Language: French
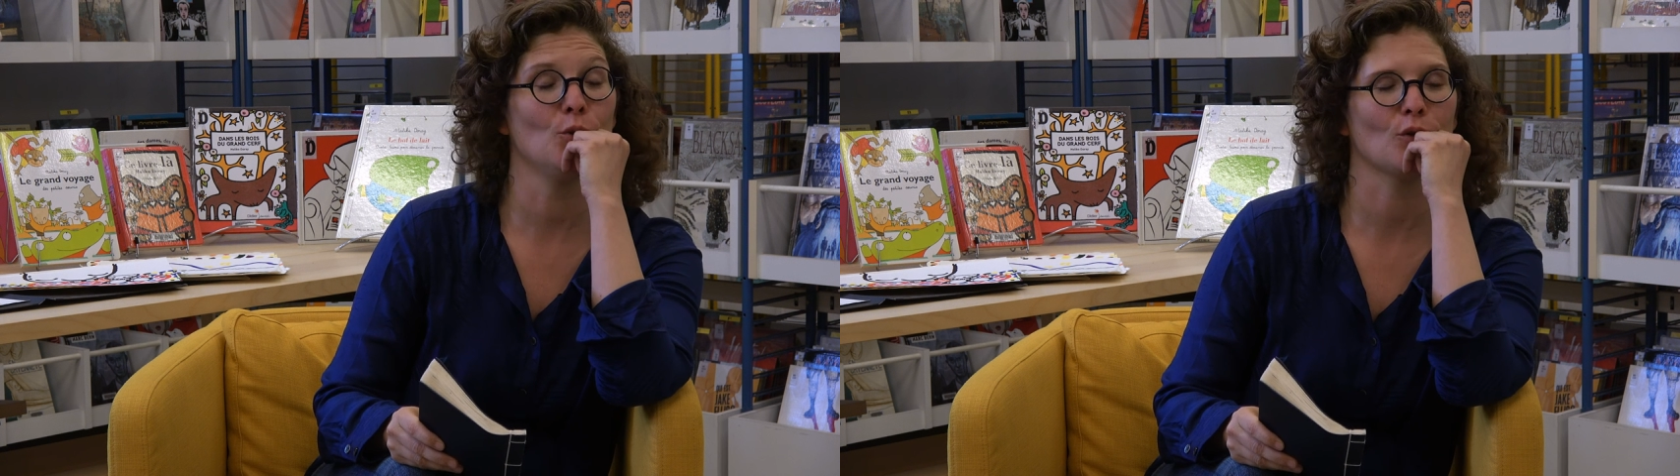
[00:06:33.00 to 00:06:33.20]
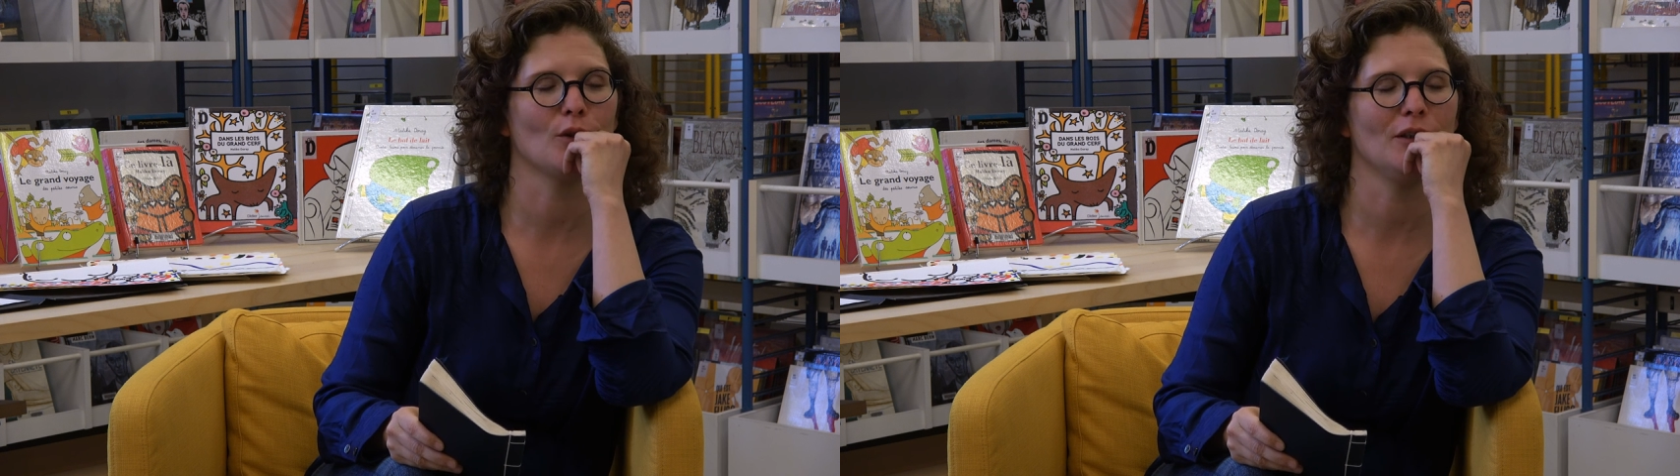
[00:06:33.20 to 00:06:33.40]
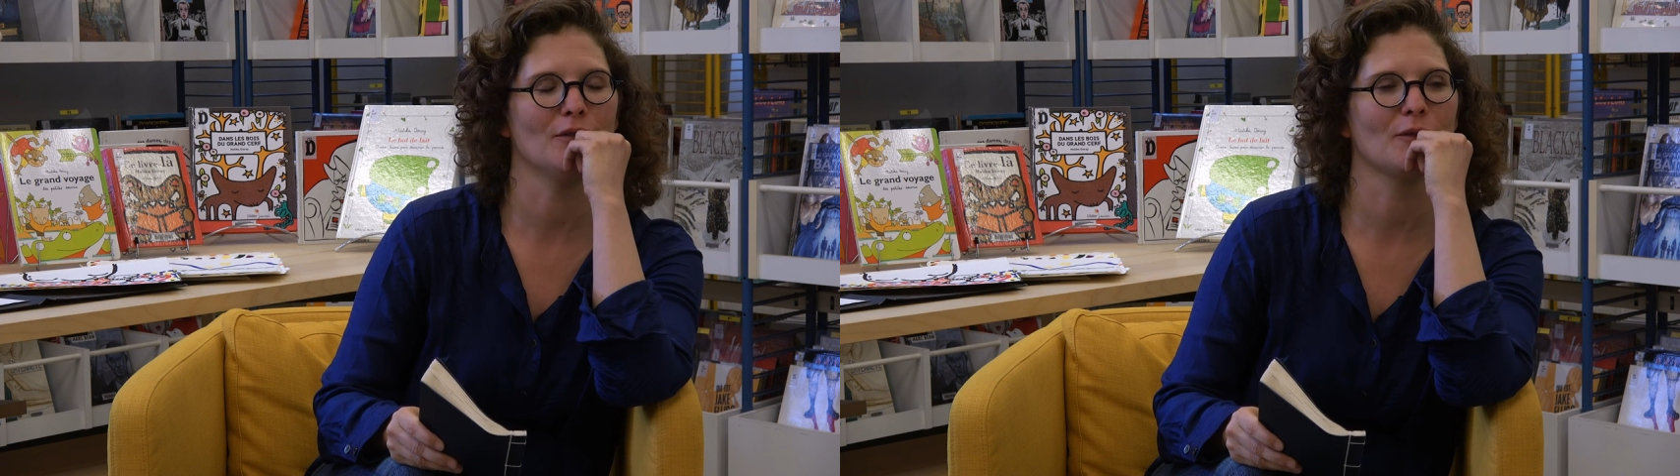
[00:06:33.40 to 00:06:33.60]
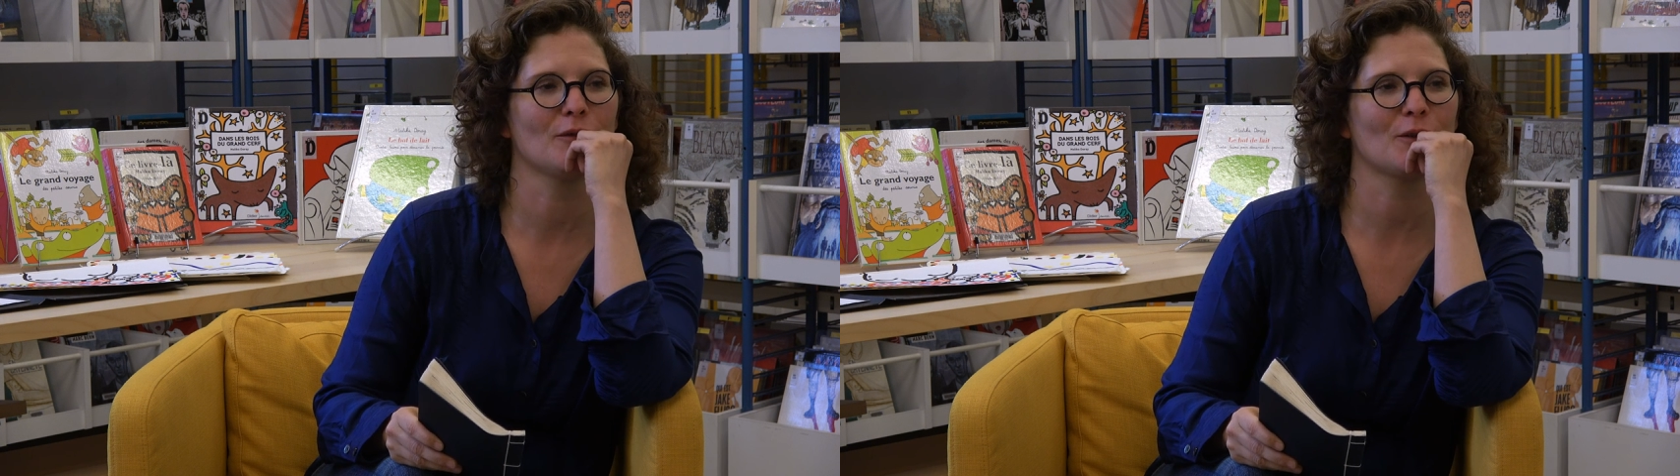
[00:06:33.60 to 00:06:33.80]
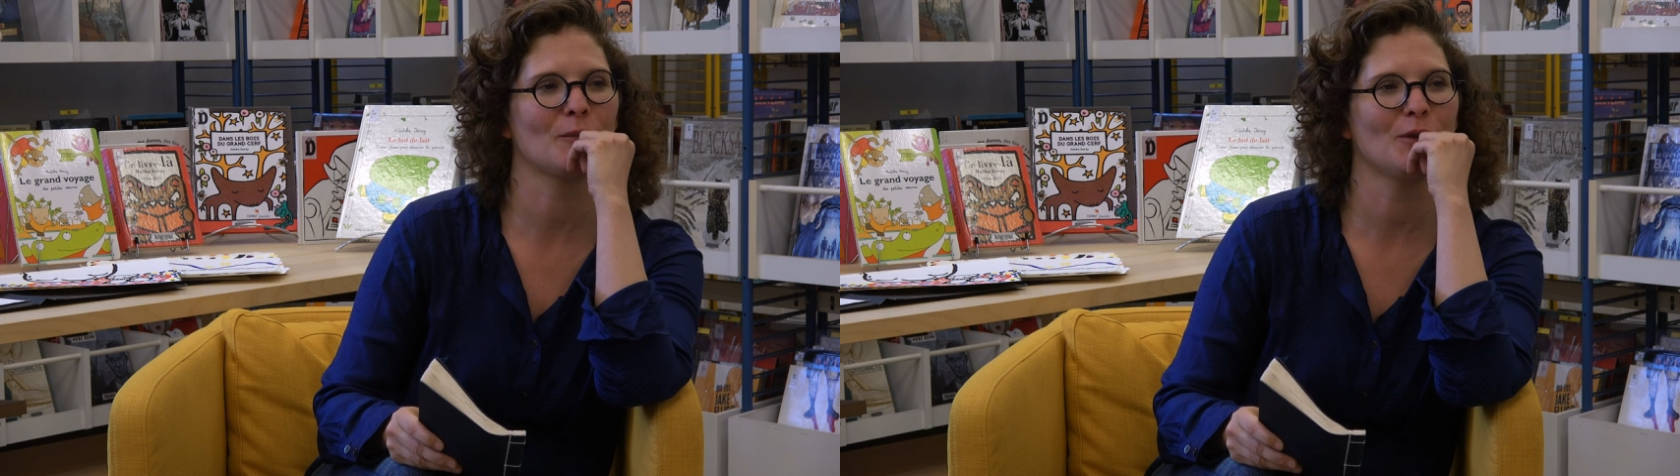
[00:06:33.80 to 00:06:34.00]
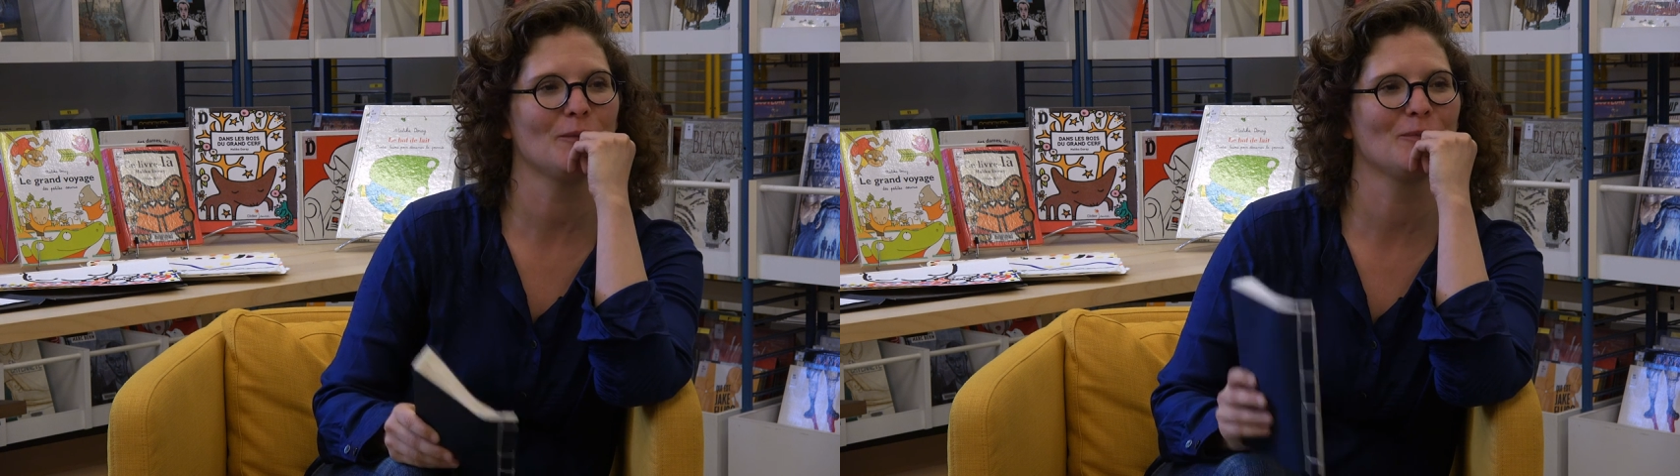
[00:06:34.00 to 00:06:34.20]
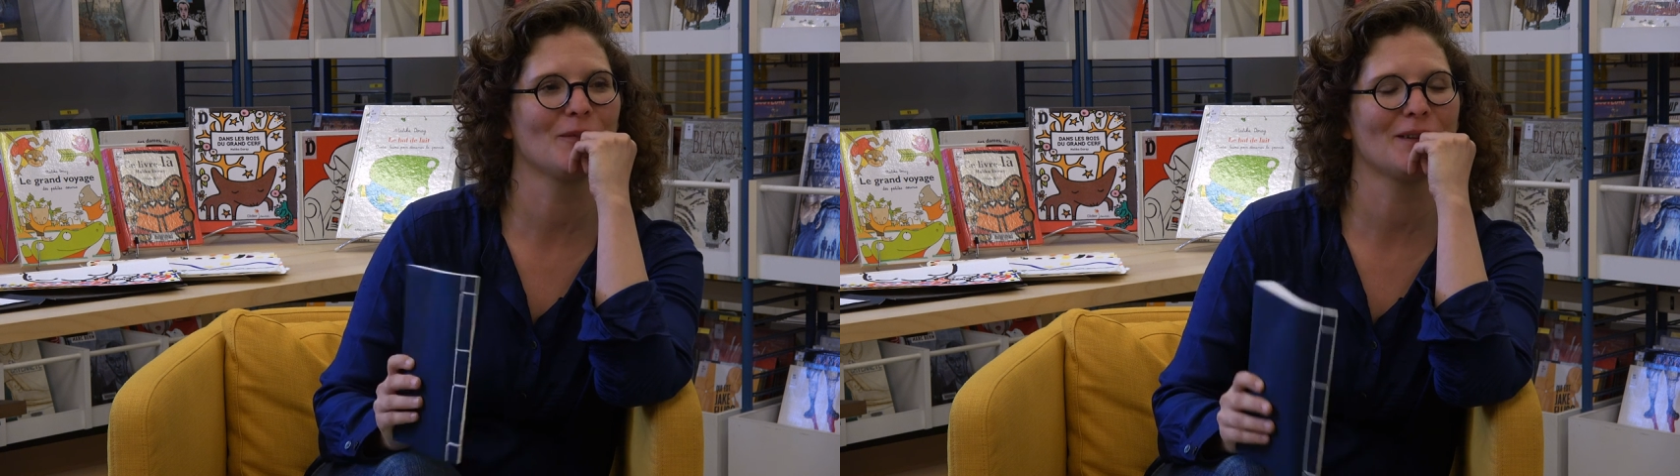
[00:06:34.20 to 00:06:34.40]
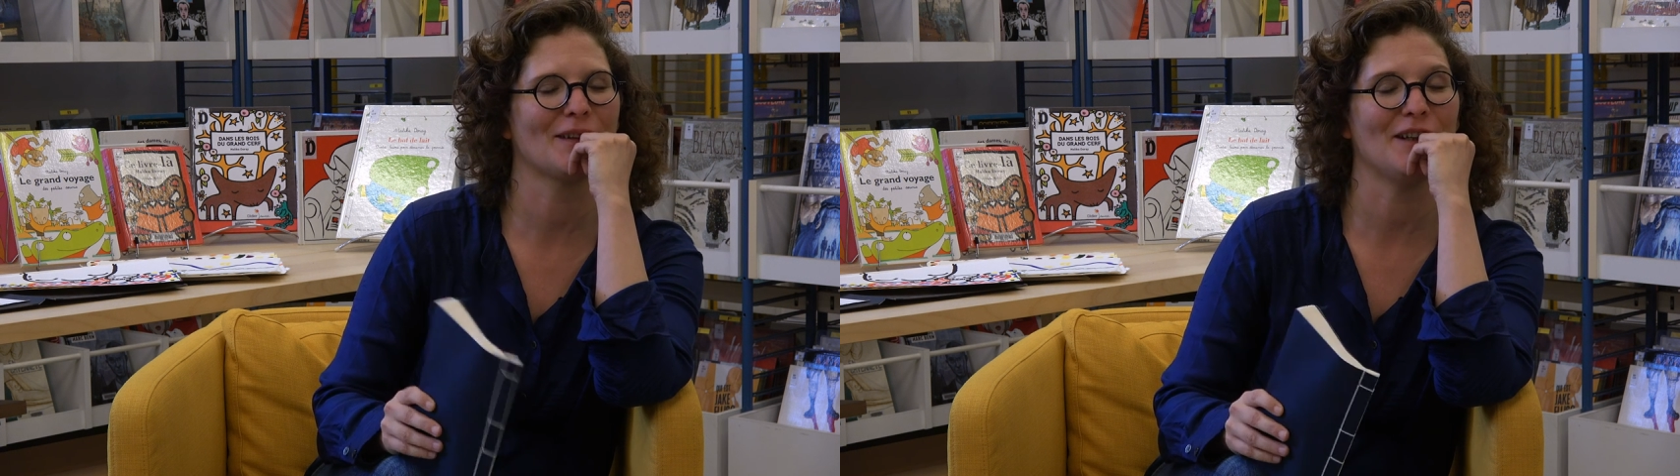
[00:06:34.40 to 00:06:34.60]
ce livre, franchement.
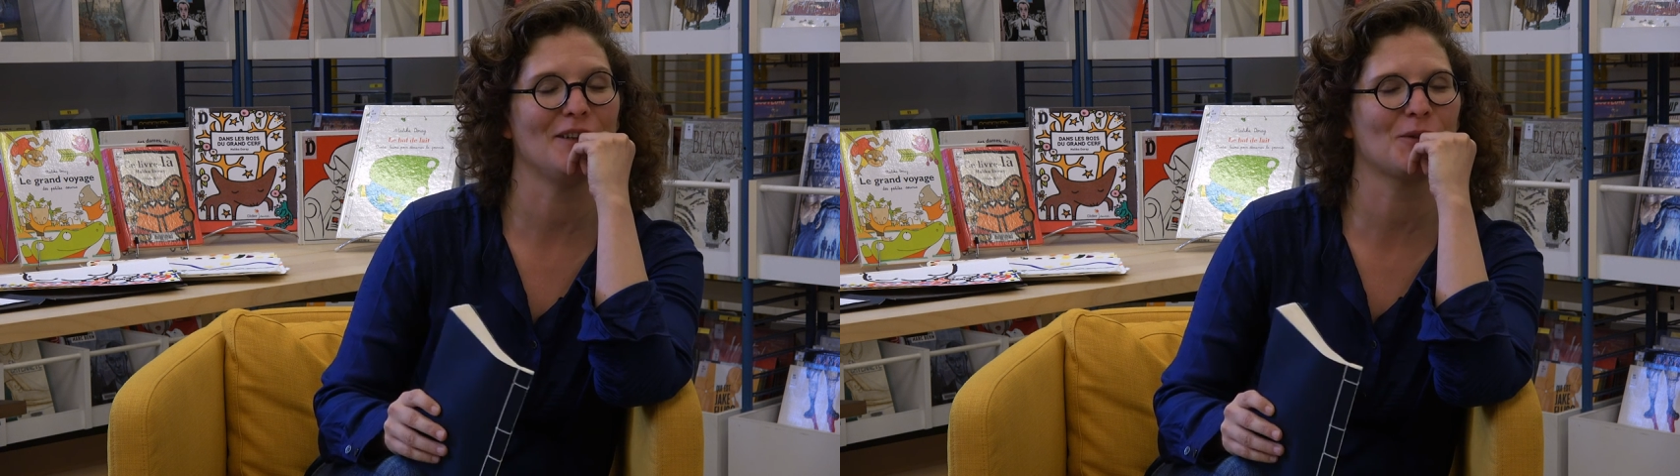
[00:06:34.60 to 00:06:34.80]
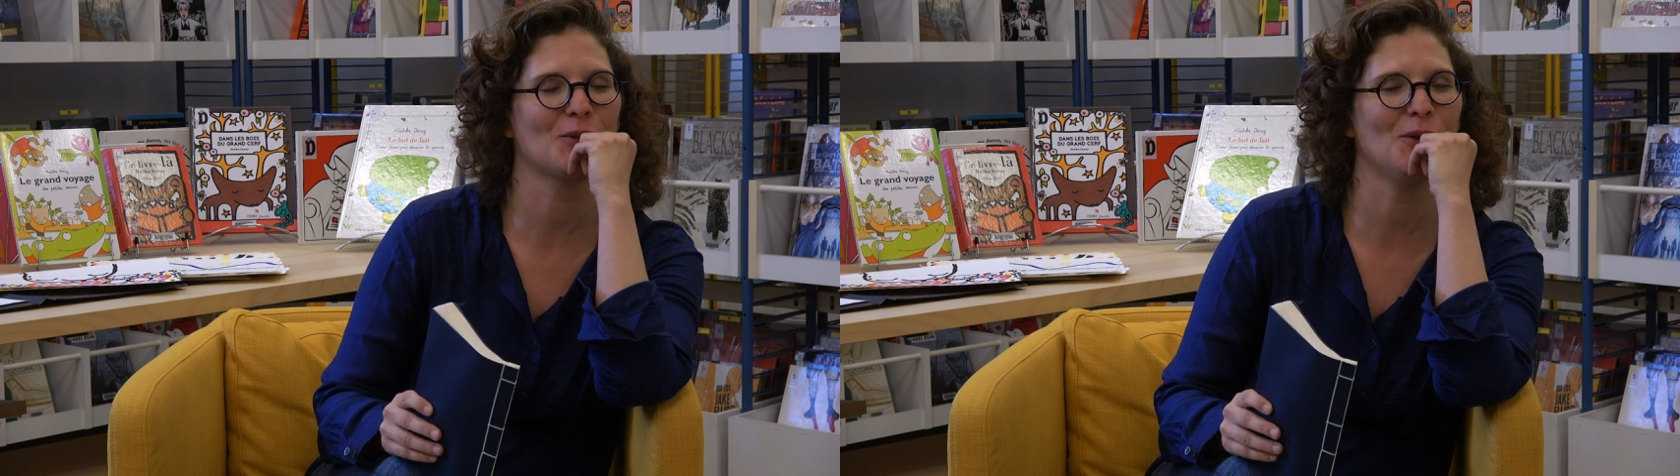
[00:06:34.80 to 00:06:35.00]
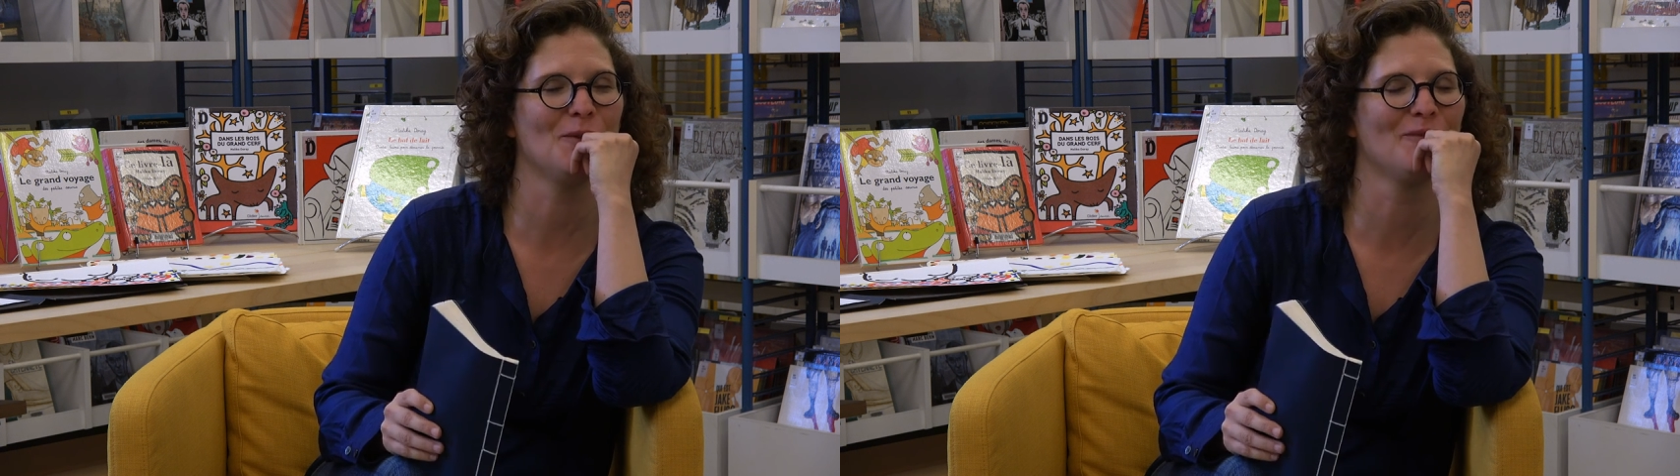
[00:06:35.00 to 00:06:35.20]
Quel escroc